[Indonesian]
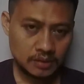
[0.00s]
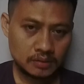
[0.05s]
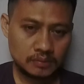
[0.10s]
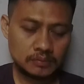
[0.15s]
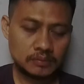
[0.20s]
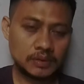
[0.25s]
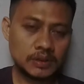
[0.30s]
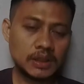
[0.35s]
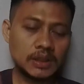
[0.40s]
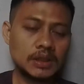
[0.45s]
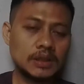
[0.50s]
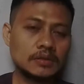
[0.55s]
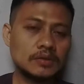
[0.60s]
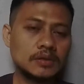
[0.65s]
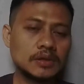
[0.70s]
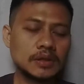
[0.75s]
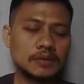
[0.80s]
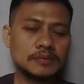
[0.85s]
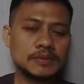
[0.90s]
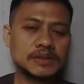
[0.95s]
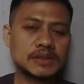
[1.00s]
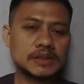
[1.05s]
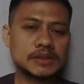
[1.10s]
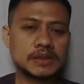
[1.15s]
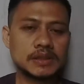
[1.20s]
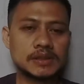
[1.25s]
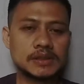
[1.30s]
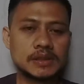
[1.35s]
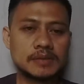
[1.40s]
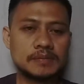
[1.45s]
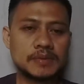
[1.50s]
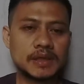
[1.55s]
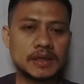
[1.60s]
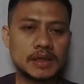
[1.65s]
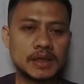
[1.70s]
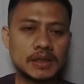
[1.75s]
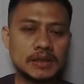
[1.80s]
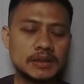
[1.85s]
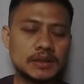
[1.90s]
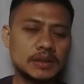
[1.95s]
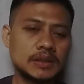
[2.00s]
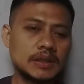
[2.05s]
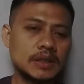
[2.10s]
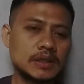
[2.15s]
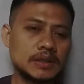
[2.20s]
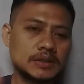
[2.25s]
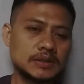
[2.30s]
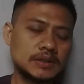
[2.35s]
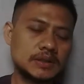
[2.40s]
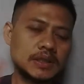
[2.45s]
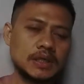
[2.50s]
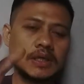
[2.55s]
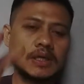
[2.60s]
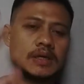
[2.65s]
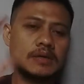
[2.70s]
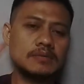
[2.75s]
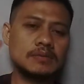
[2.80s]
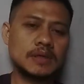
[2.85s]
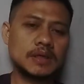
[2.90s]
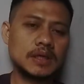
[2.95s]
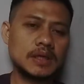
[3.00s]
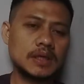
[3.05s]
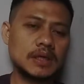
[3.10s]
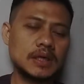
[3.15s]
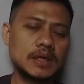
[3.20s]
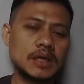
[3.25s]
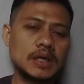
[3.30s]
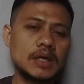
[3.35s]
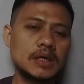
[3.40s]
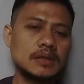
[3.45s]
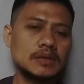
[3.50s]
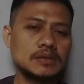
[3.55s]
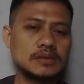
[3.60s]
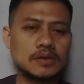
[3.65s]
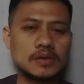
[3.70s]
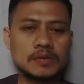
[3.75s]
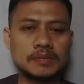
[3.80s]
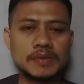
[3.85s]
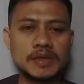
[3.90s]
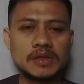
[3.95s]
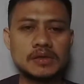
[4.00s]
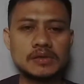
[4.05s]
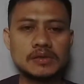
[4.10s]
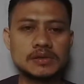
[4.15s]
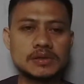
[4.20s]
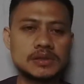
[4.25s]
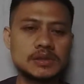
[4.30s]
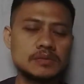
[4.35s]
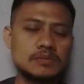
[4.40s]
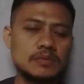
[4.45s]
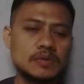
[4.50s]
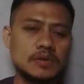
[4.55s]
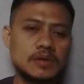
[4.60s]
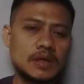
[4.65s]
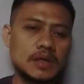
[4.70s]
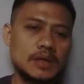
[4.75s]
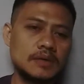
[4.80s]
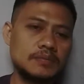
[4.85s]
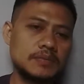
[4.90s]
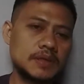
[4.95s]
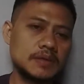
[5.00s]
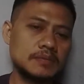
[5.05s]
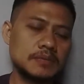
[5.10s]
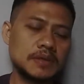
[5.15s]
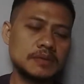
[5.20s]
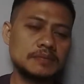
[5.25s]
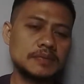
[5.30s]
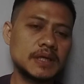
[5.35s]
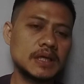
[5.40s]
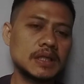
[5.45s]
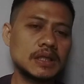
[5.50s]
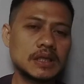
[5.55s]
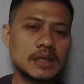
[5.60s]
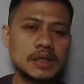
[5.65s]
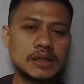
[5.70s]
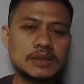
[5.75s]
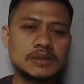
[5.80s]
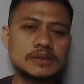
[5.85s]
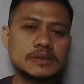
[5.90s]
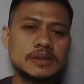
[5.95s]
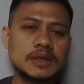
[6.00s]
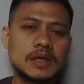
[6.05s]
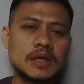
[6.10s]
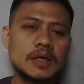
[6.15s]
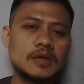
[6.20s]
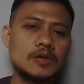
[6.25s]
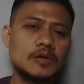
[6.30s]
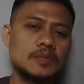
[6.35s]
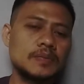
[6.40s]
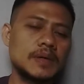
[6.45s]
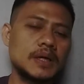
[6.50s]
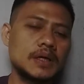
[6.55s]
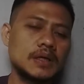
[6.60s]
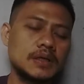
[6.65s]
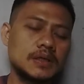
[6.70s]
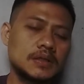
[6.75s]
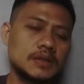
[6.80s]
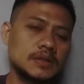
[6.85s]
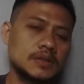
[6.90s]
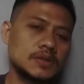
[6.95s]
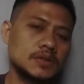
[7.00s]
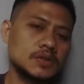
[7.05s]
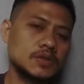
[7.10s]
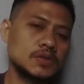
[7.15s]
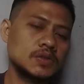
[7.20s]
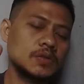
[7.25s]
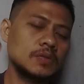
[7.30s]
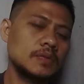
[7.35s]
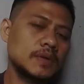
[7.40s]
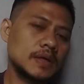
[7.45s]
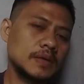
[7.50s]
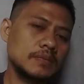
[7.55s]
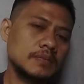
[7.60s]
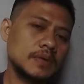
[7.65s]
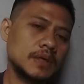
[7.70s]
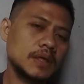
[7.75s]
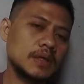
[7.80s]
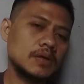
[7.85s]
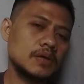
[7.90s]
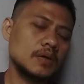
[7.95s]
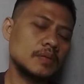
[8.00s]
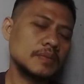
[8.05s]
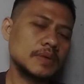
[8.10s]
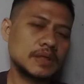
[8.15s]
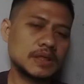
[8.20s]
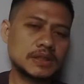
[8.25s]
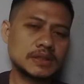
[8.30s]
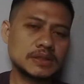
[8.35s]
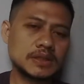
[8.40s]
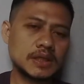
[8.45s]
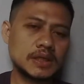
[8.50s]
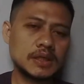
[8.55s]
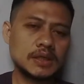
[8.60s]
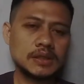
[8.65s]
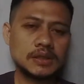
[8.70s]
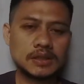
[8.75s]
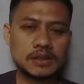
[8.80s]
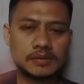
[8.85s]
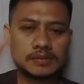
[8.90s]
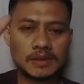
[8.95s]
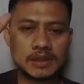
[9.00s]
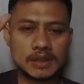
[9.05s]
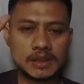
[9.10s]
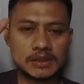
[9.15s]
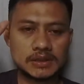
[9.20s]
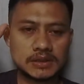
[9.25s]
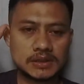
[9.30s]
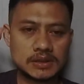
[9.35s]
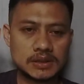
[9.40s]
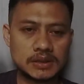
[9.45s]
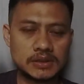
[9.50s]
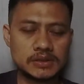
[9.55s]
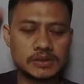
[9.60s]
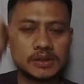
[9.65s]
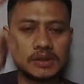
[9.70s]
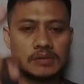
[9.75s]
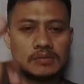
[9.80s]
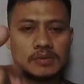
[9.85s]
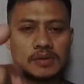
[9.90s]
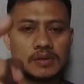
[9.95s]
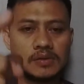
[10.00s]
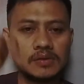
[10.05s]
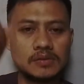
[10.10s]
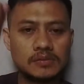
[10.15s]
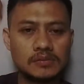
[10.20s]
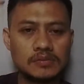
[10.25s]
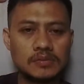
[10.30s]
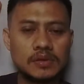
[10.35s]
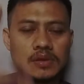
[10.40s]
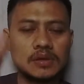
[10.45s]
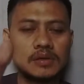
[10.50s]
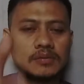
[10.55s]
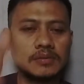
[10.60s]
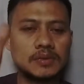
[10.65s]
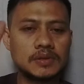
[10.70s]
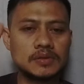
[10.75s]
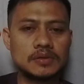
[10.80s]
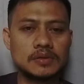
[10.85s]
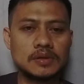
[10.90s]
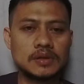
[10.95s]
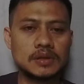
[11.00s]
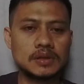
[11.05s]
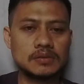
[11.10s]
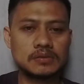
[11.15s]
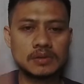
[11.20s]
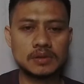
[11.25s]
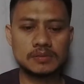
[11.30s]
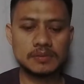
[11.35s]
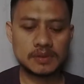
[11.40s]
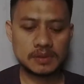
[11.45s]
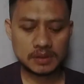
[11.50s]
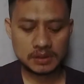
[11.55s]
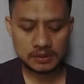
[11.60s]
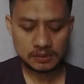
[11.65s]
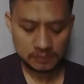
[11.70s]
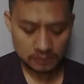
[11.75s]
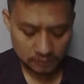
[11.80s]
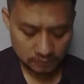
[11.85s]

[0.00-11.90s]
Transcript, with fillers: mungkin itu yang bisa saya sampaikan tentang cara menghilangkan komedo semoga bermanfaat ya jangan lupa subscribe like komen dan share terima kasih assalamualaikum warahmatullahi wabarakatuh